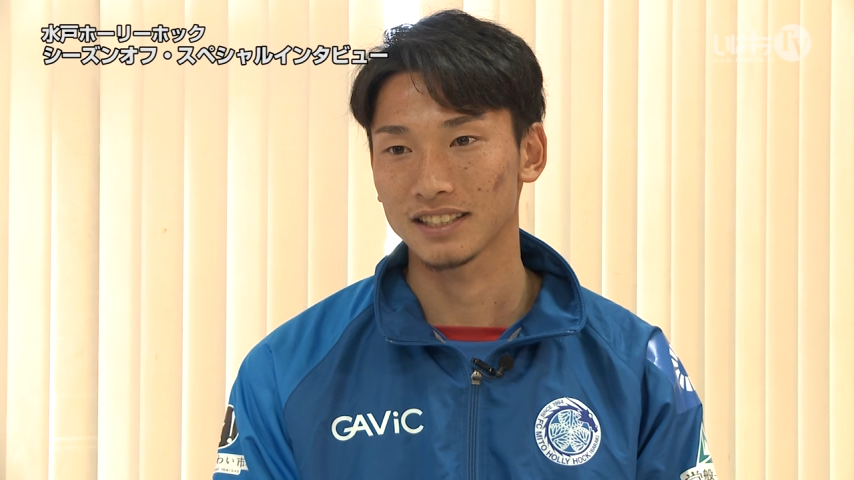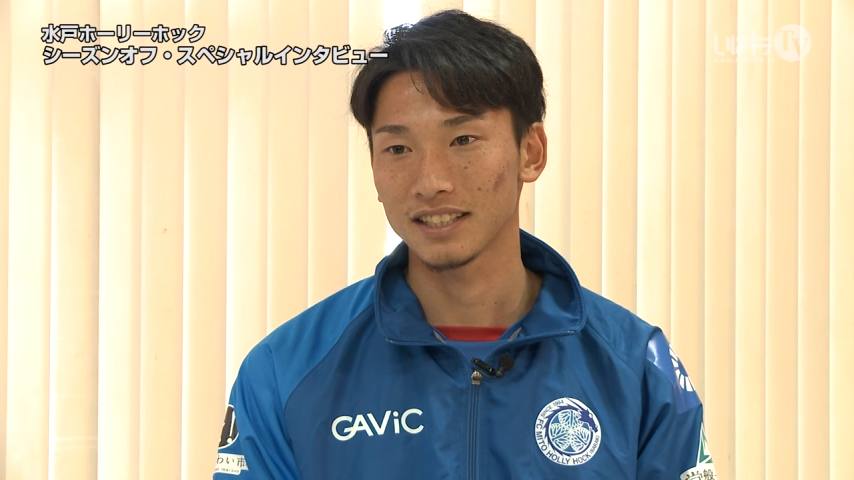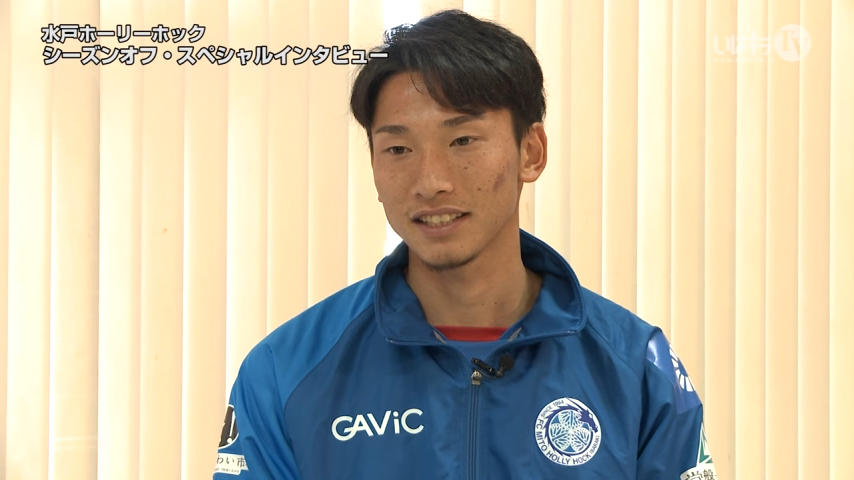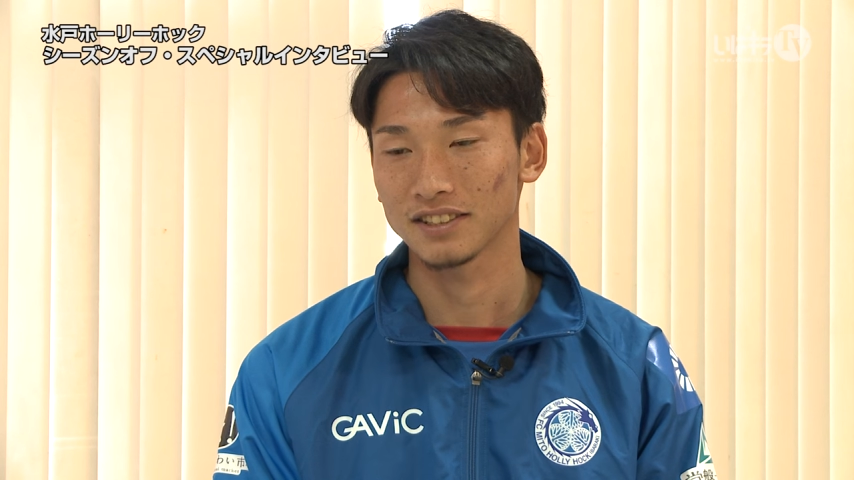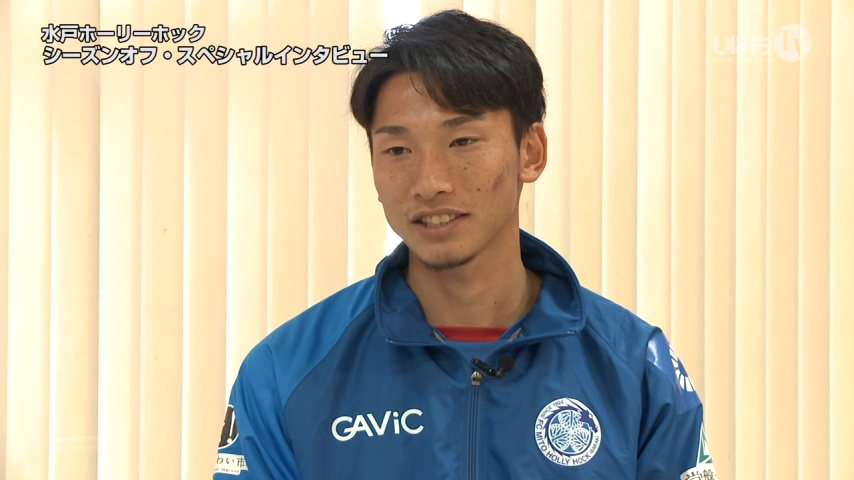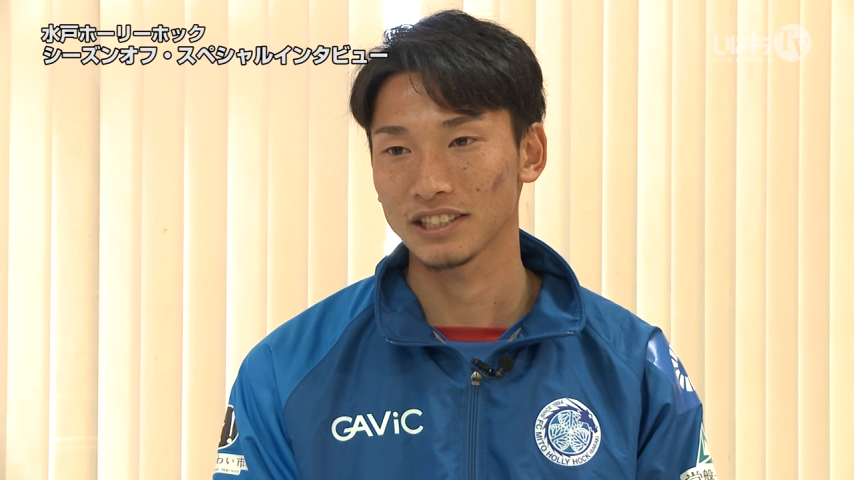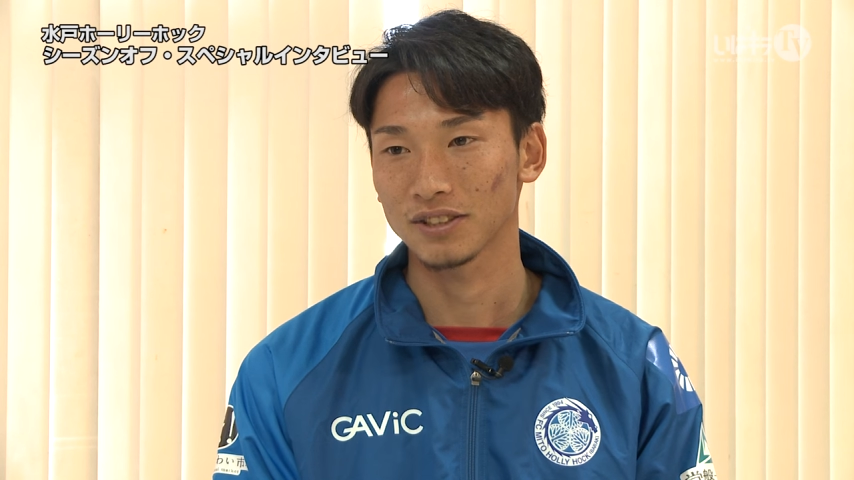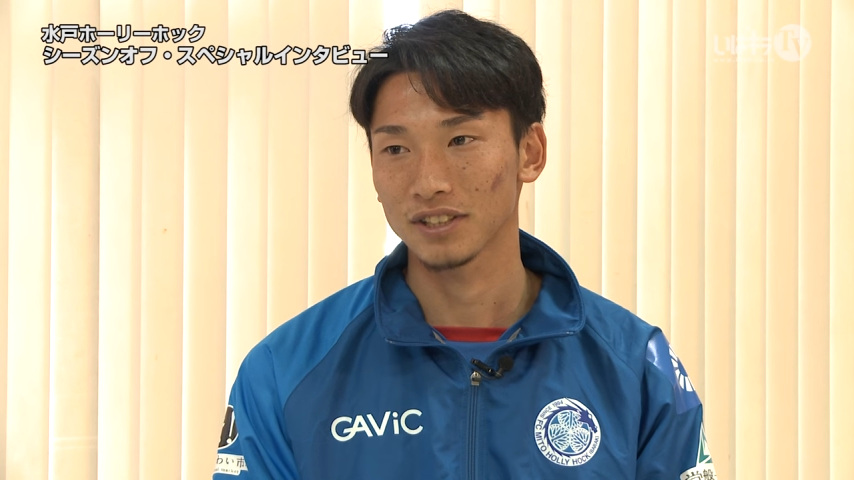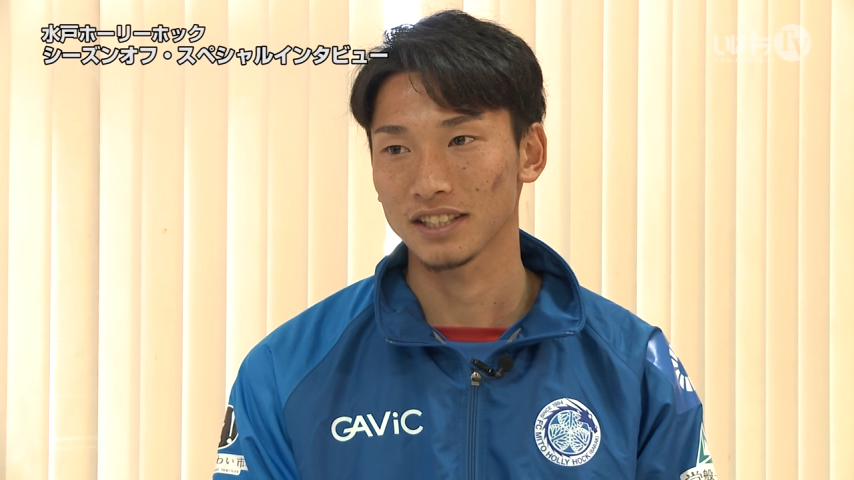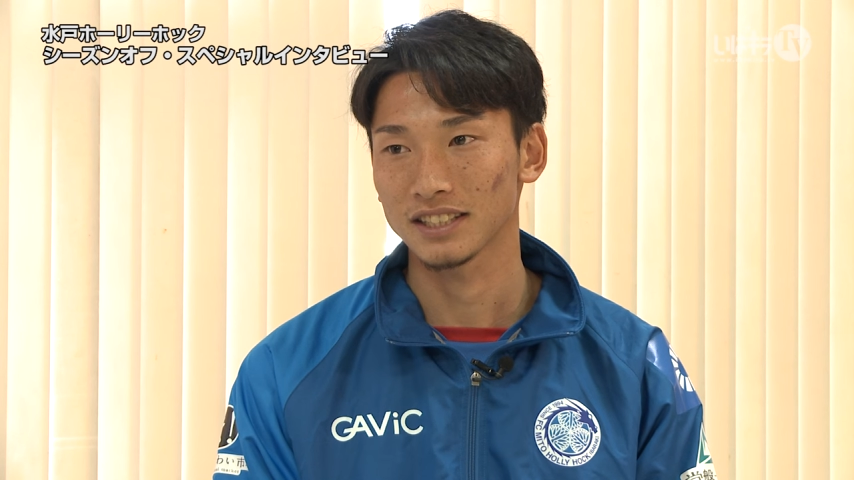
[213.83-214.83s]
てる
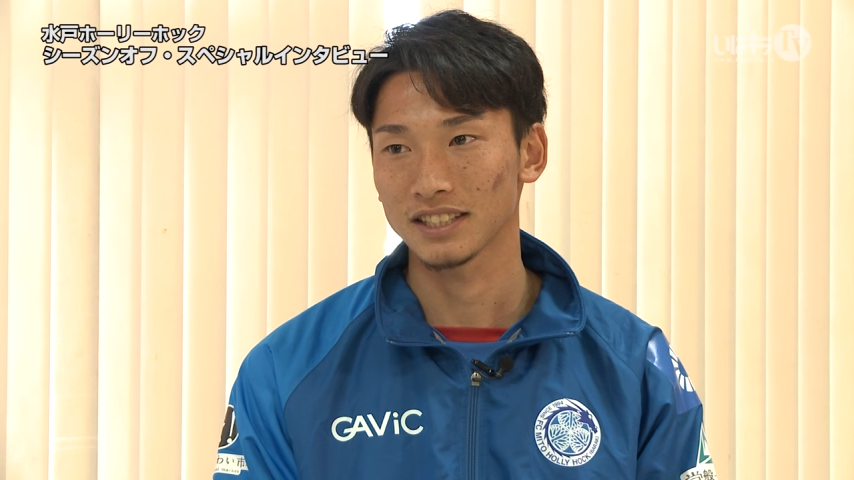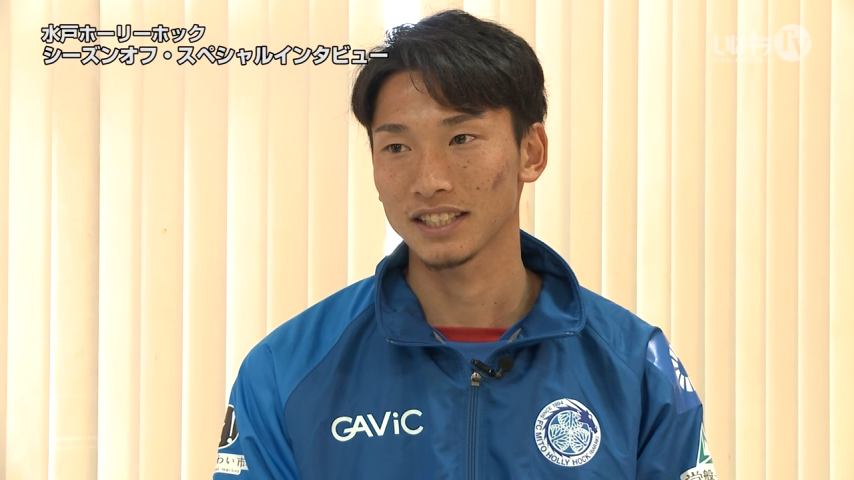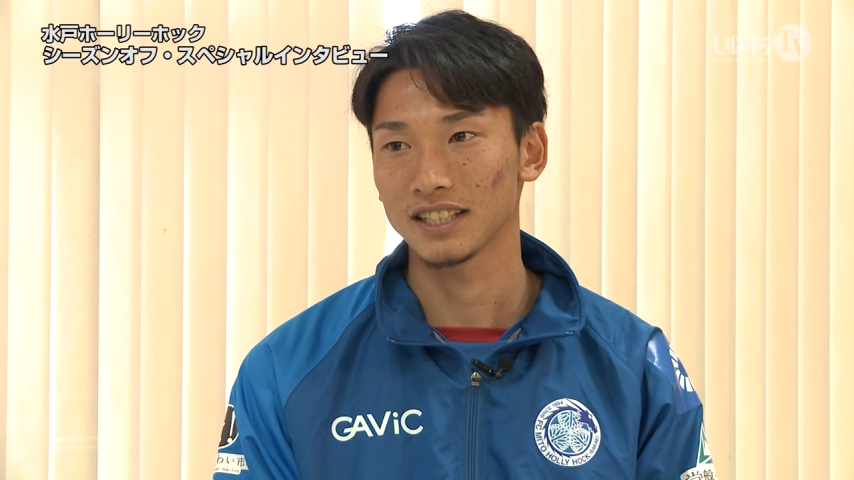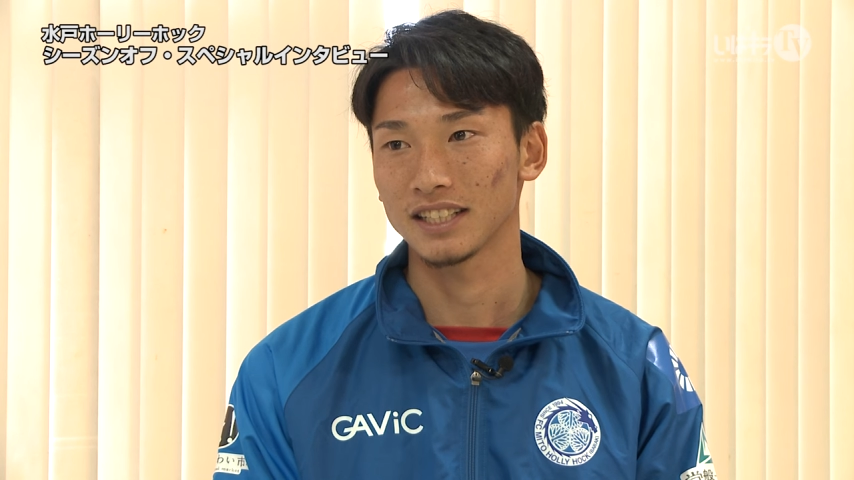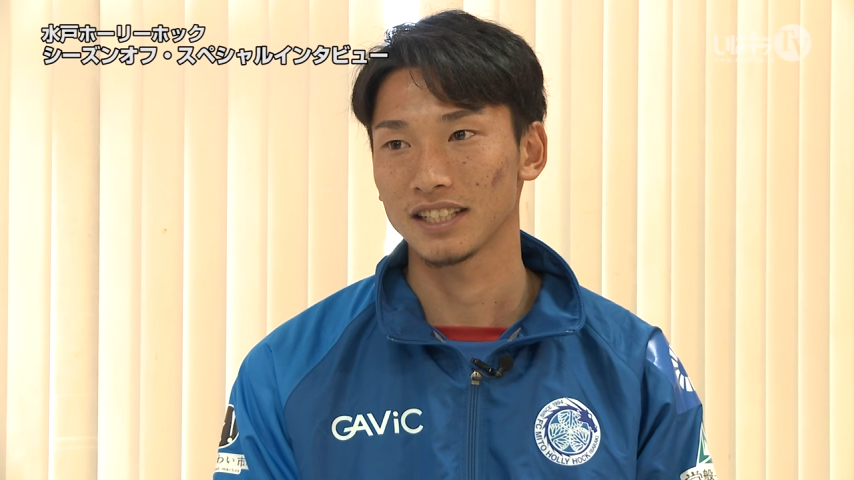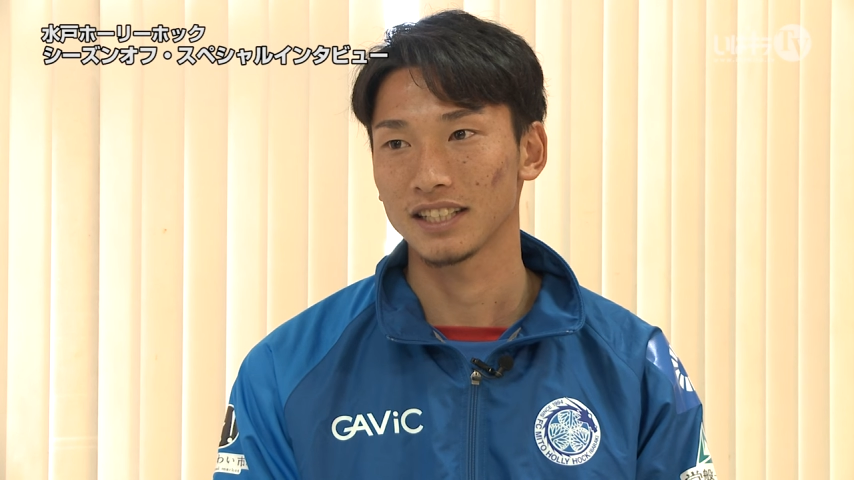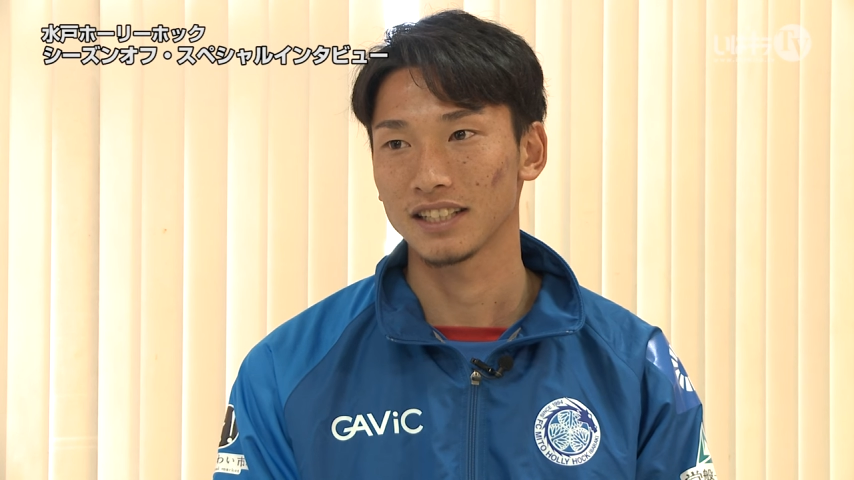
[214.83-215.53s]
人だし、